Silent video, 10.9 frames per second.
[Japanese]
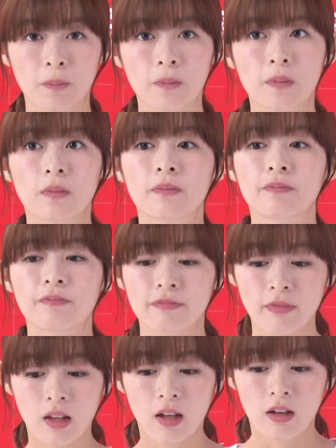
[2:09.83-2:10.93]
か？
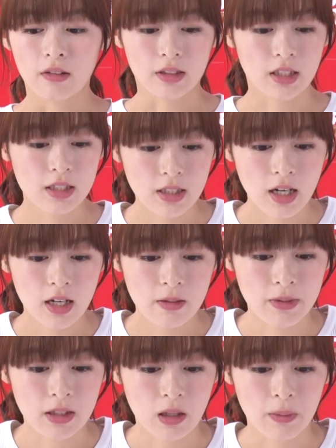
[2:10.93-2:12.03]
私が
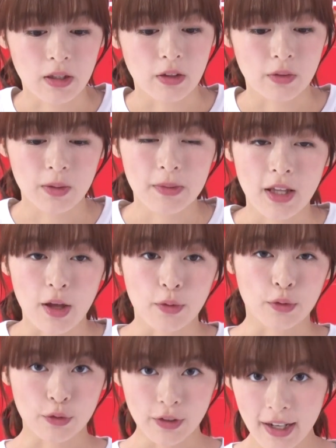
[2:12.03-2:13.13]
今食べた雪見大
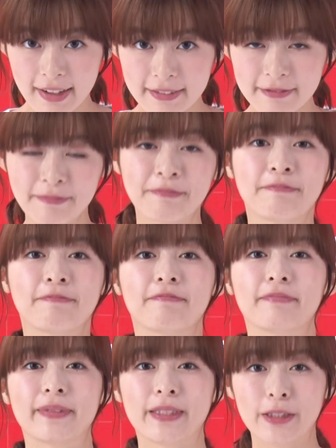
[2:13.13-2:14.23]
福は、
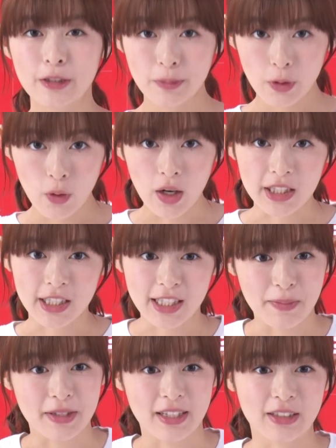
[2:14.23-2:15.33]
にじゅうびょう
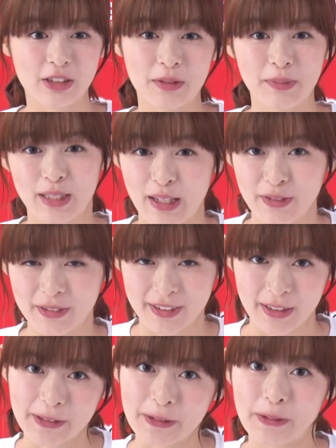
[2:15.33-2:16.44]
温めた雪見大福
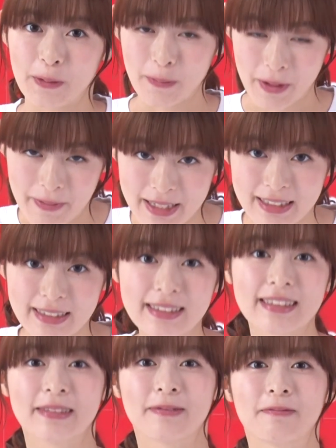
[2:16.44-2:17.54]
だと思います。